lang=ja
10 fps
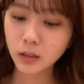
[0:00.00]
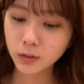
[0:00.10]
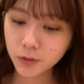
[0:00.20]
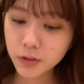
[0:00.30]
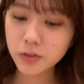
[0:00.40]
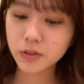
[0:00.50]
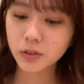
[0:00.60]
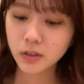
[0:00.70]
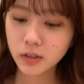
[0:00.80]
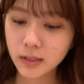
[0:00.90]
唯一
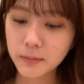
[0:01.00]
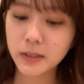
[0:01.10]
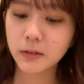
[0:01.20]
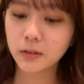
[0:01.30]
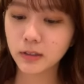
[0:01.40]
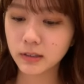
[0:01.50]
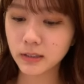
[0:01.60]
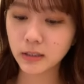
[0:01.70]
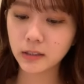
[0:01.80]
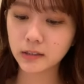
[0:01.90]
涙を流さなかっ